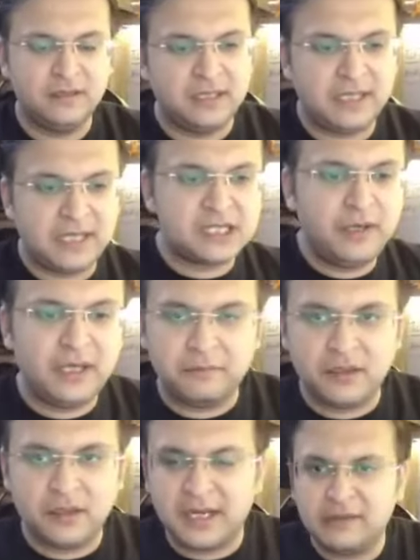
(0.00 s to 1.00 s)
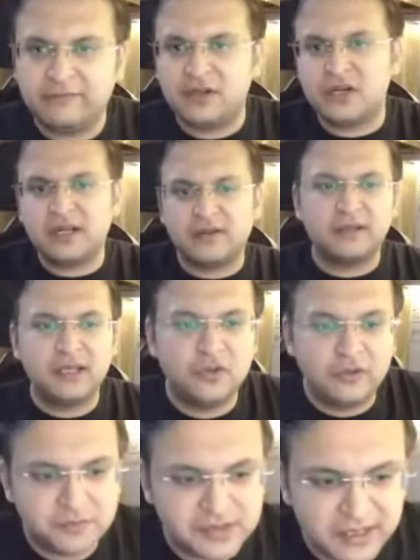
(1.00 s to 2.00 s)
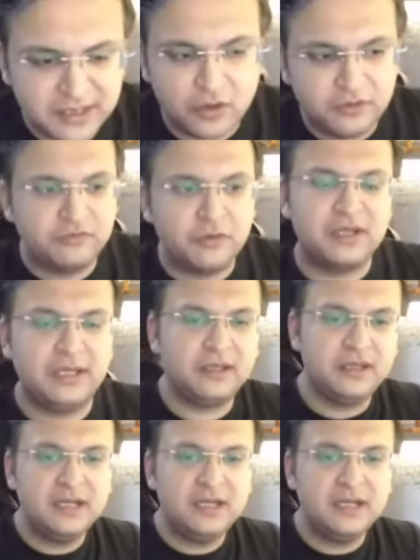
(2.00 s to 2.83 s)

एक लास्ट पॉइंट हम अगेन डिफरेंशिएट कर सकते हैं यूनिफॉर्म स्केलिंग एंड नॉन यूनिफॉर्म स्केलिंग